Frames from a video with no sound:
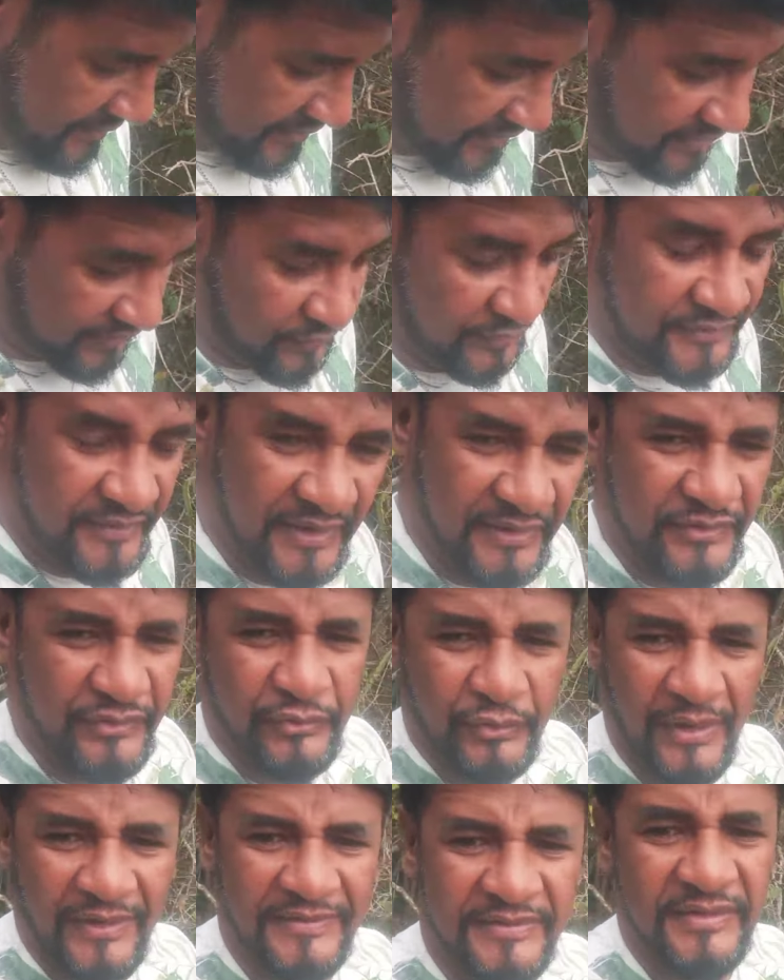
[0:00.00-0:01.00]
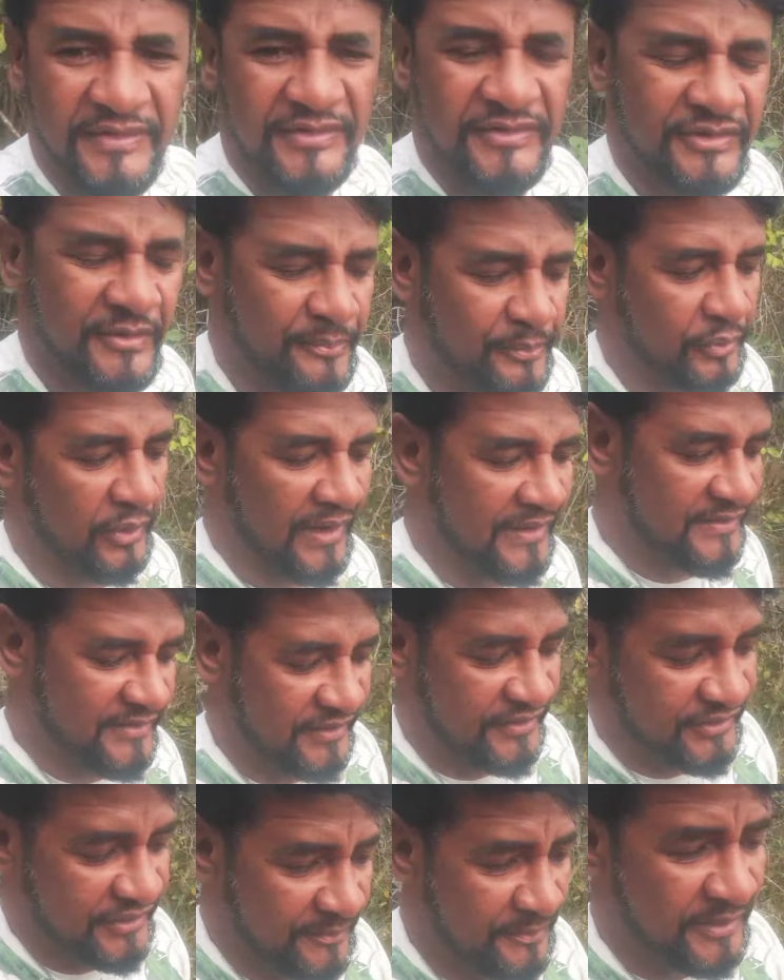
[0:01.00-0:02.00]
Que não seja só assistir por
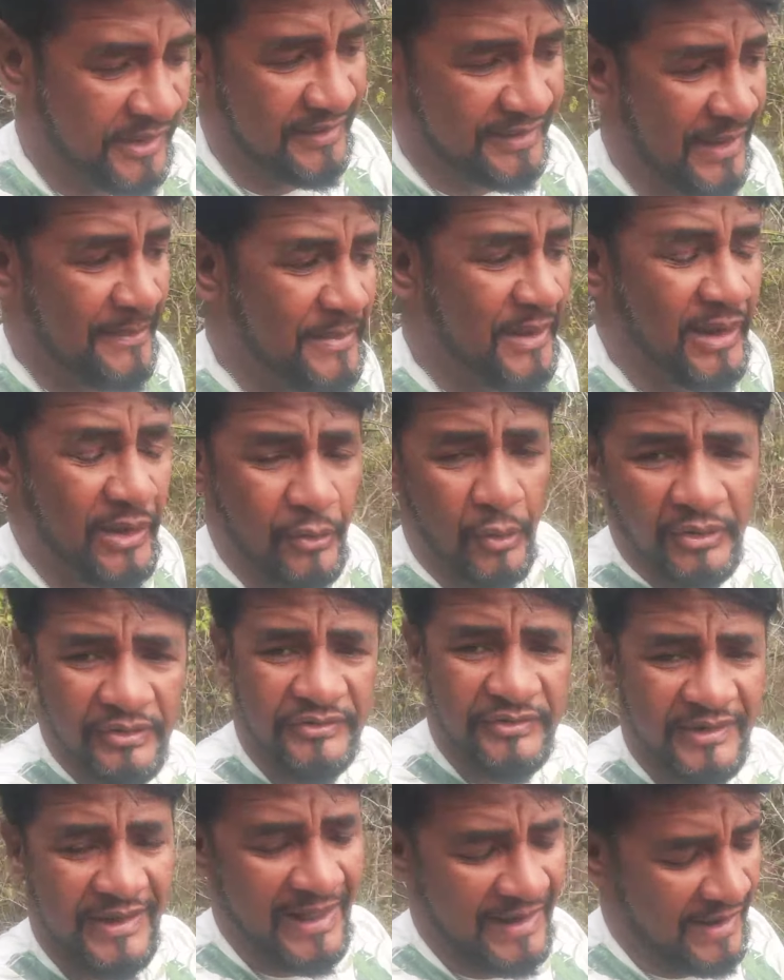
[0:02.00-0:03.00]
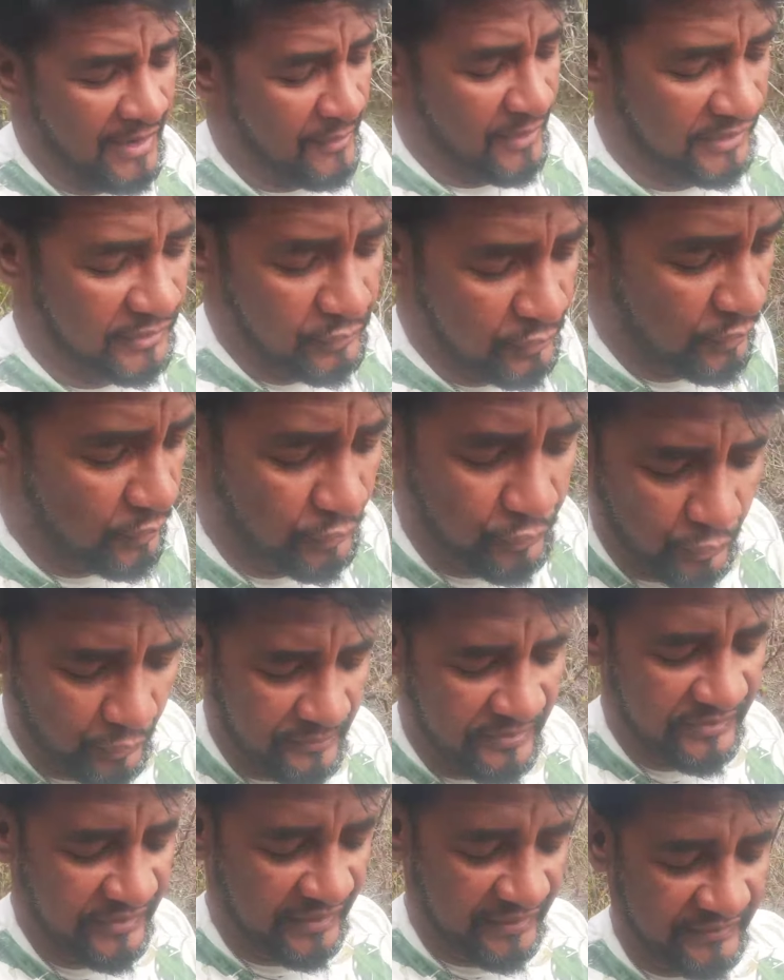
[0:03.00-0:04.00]
assistir, porque tem milhões de canal aqui no
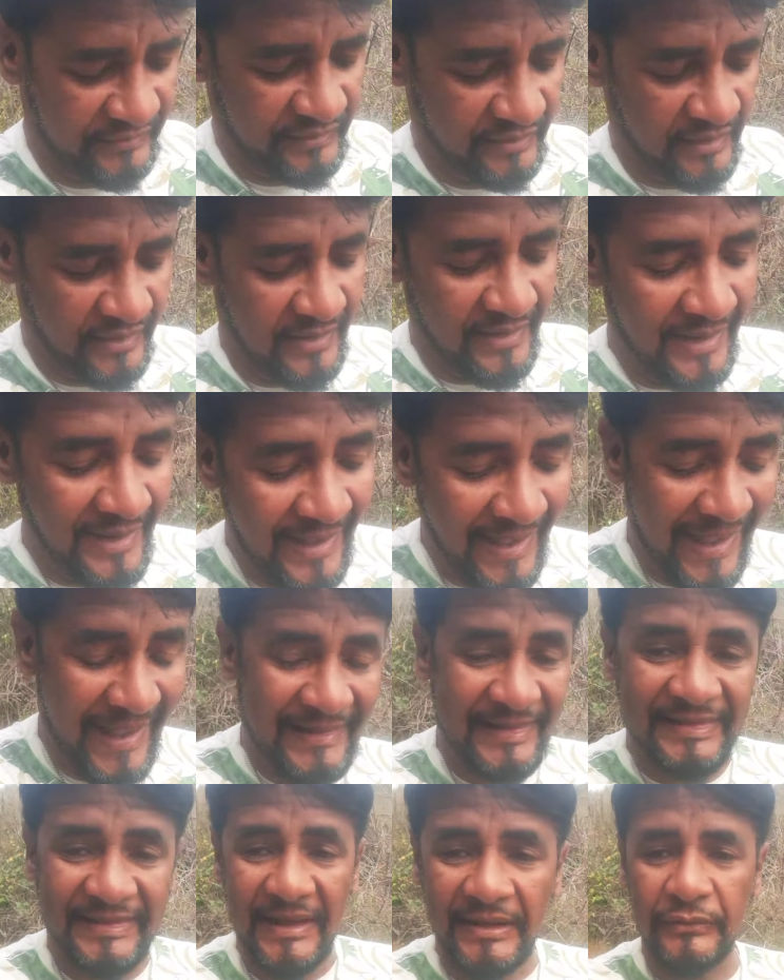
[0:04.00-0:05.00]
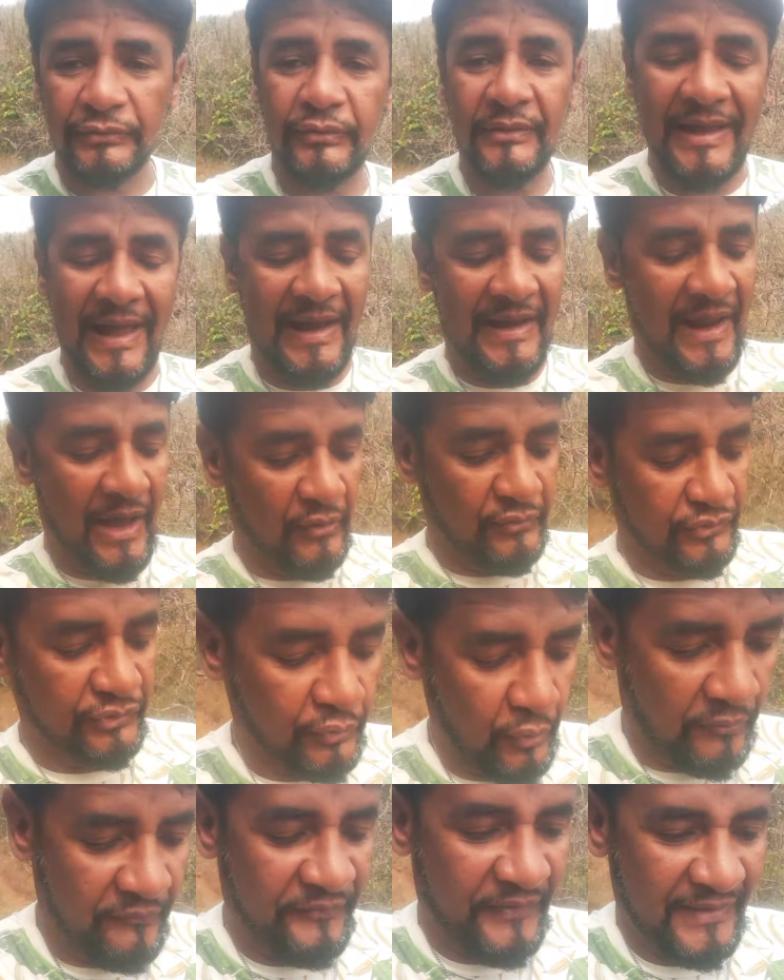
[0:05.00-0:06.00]
YouTube, gente. É tanto canal de
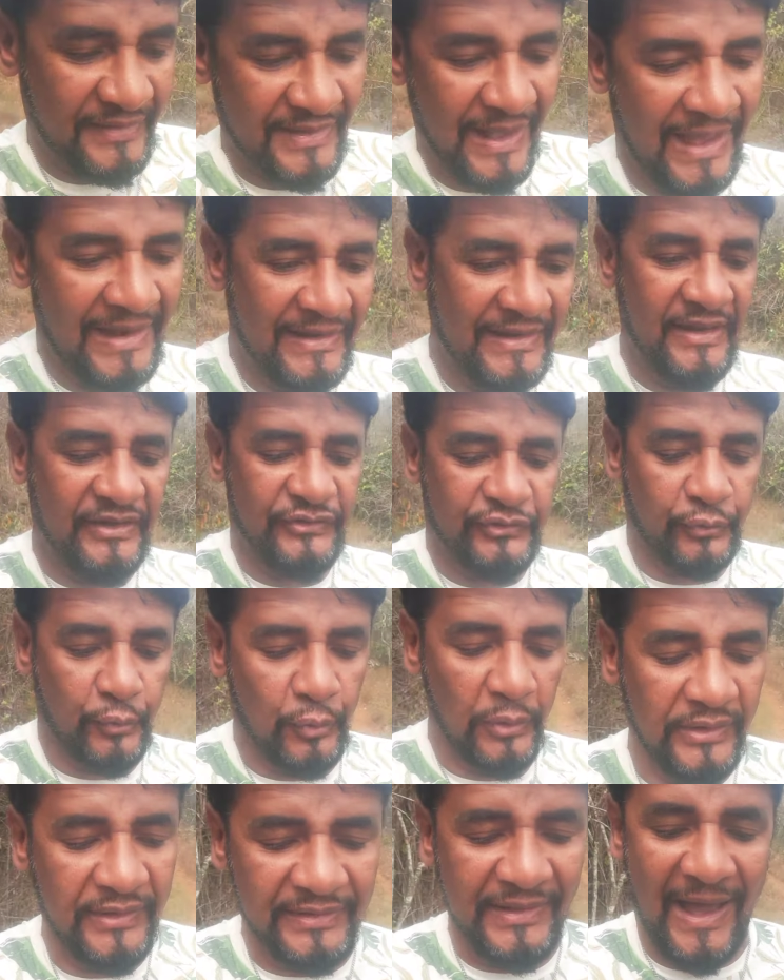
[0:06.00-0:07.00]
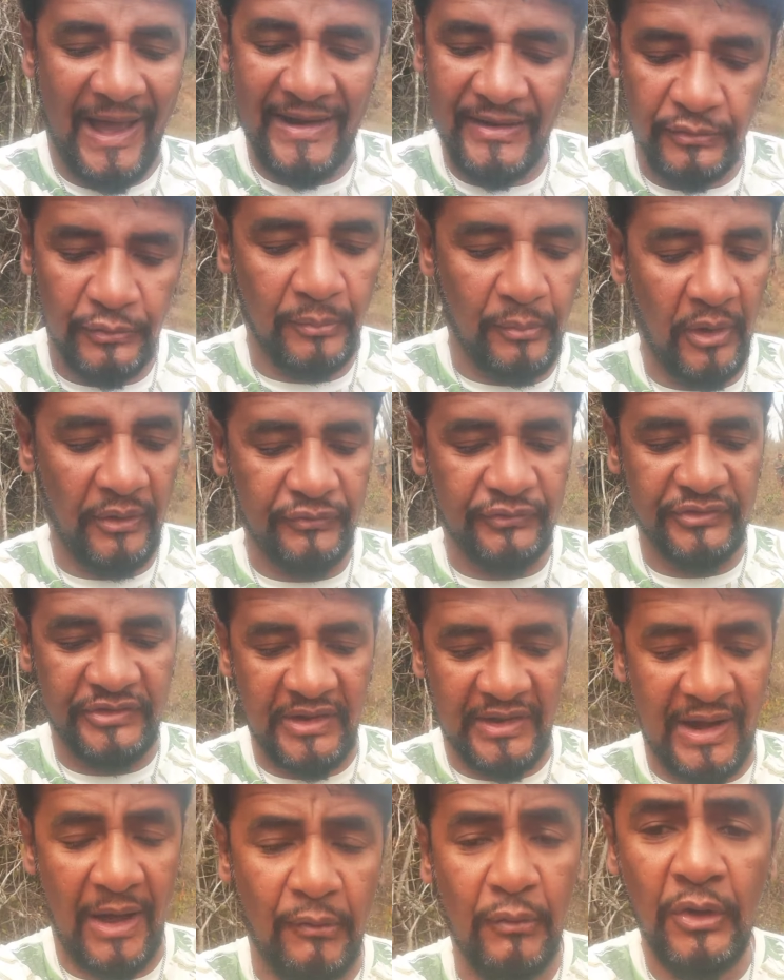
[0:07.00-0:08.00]
confeitaria, de culinária, no modo
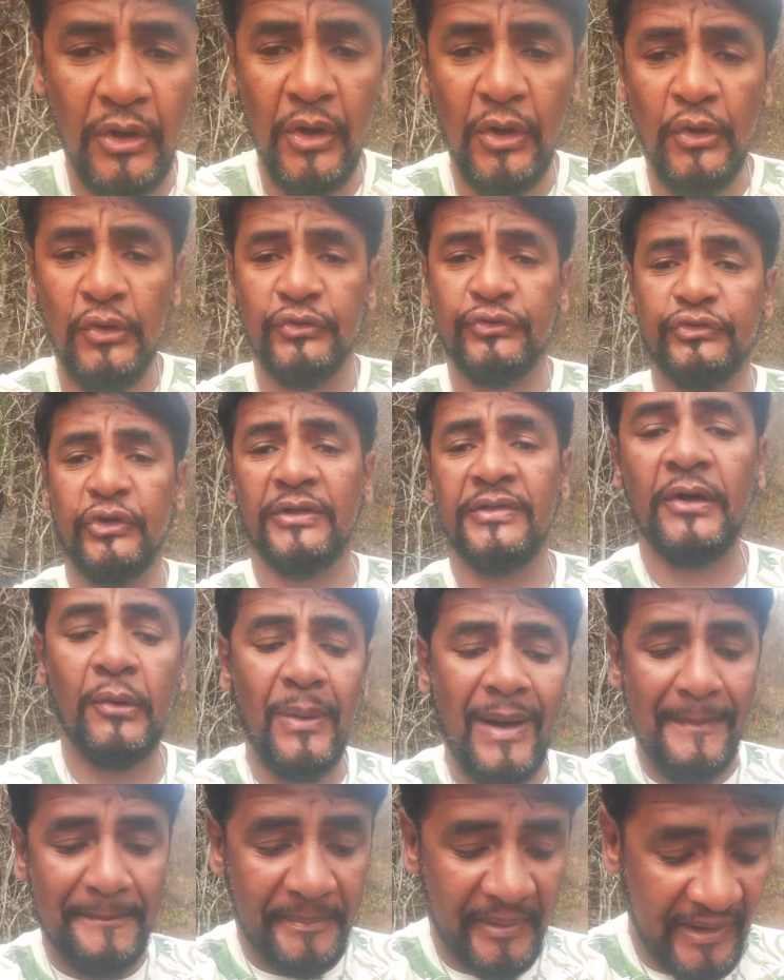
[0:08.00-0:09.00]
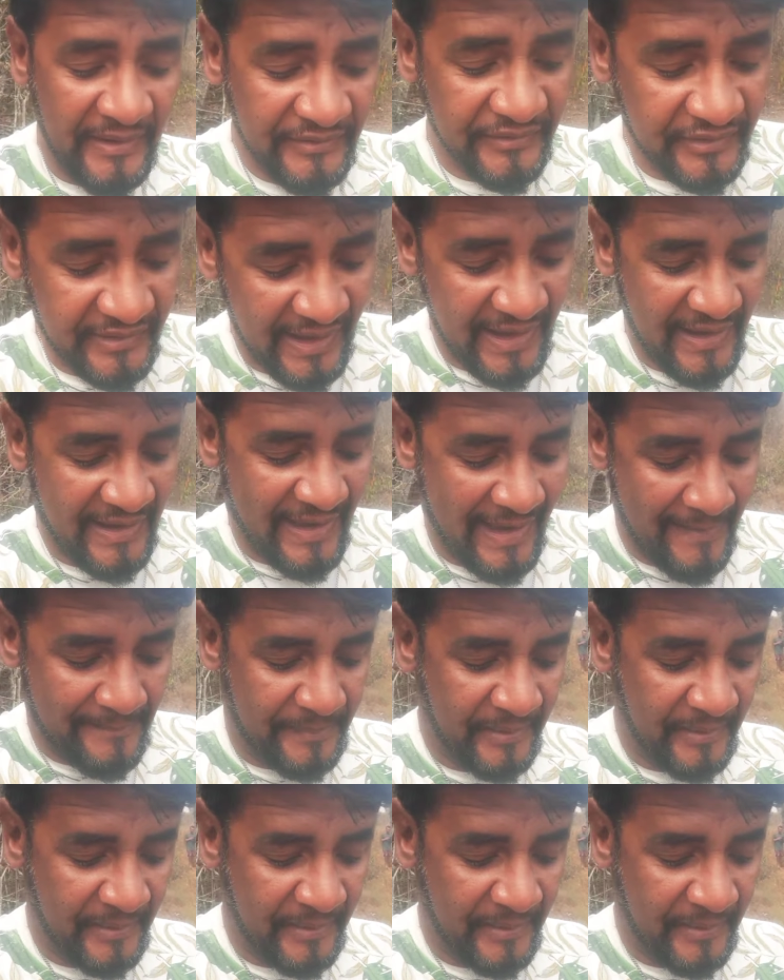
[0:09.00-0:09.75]
geral, só não aprende quem quer.